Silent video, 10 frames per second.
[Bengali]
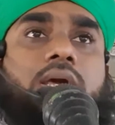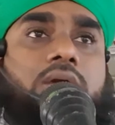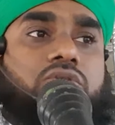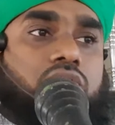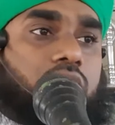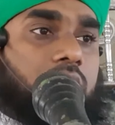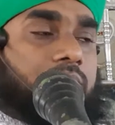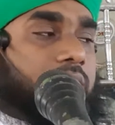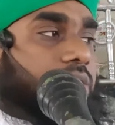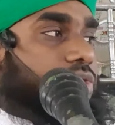এই জন্য
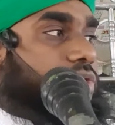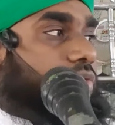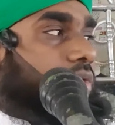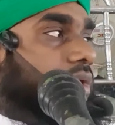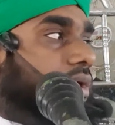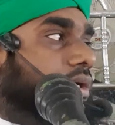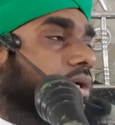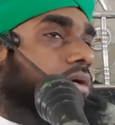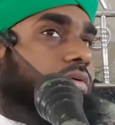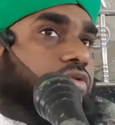আমরা সকলে
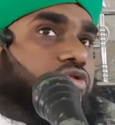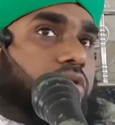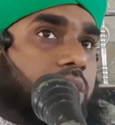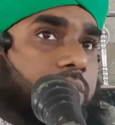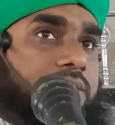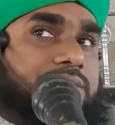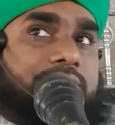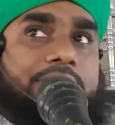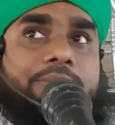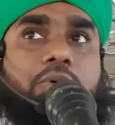উচ্চ আওয়াজ
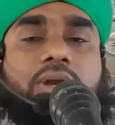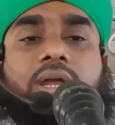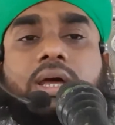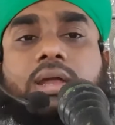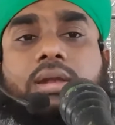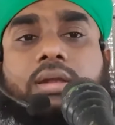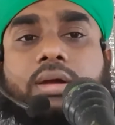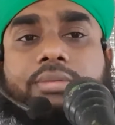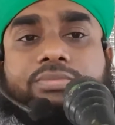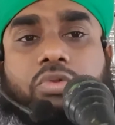দিয়ে বলি
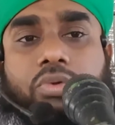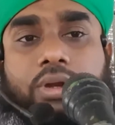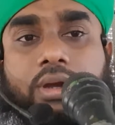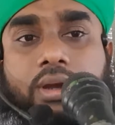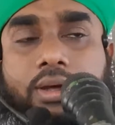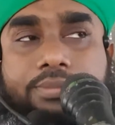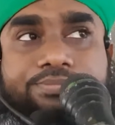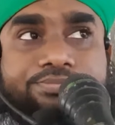আলহামদুলিল্লাহ